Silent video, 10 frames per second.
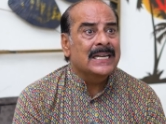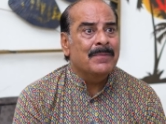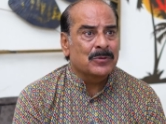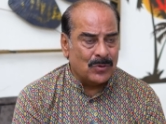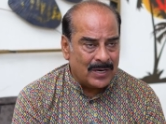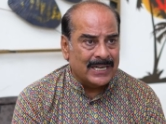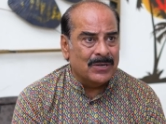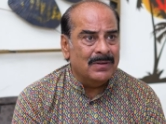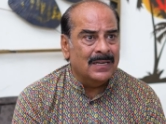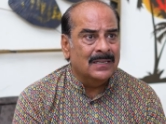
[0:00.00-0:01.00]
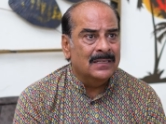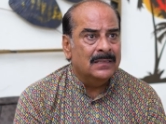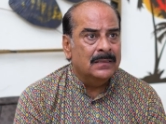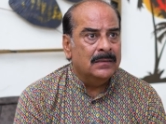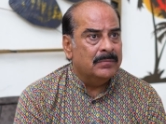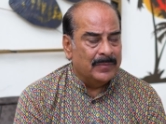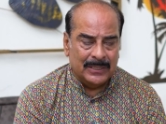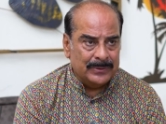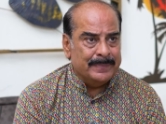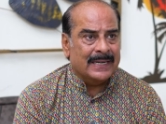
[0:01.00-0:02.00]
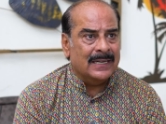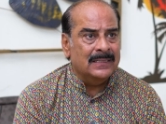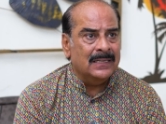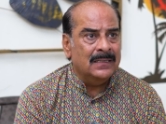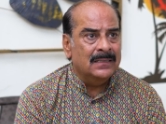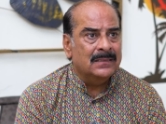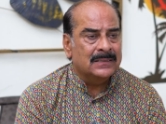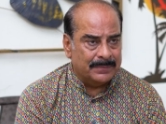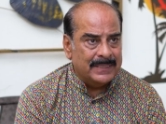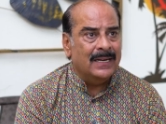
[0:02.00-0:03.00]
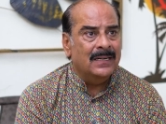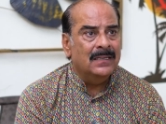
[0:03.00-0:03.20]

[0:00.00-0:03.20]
क्या मैं उसको खा जाऊंगा मैं तो नहीं बैठ रहा अंदर समझा